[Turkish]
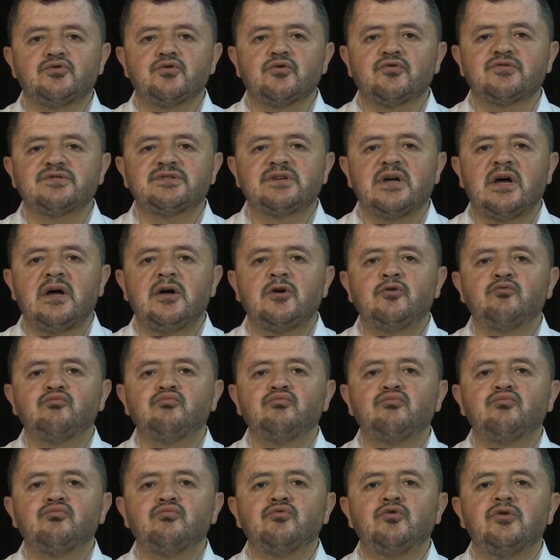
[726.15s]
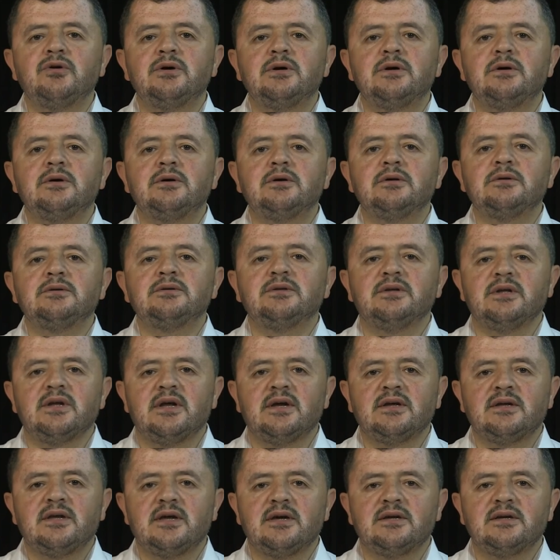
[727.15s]
Yoksa mu
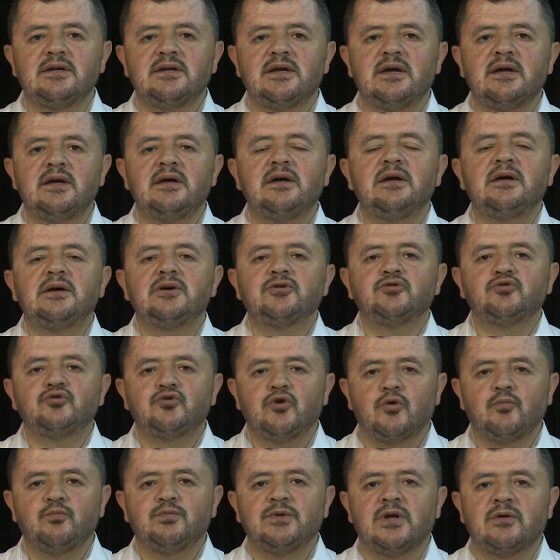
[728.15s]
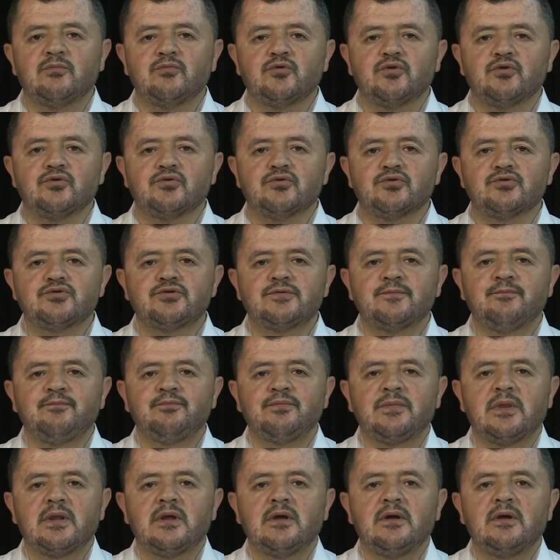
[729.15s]
diye geriye toplamıyoruz.
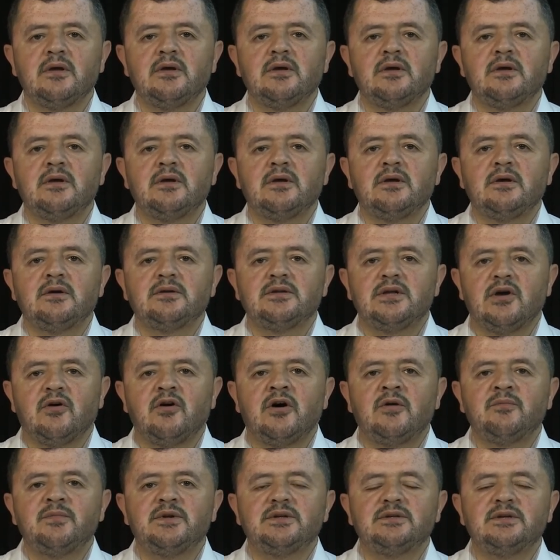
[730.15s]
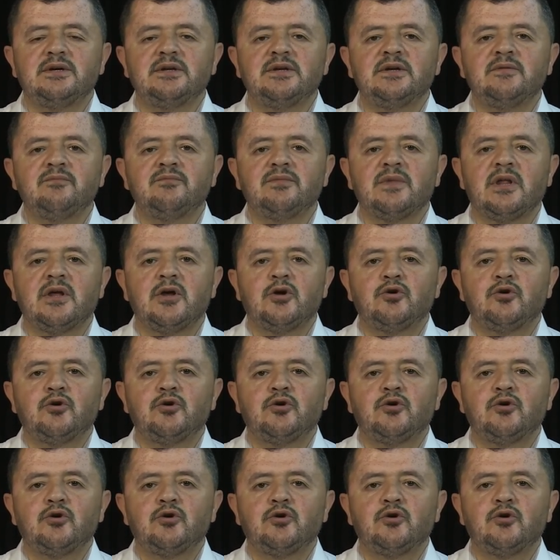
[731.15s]
Devam edelim.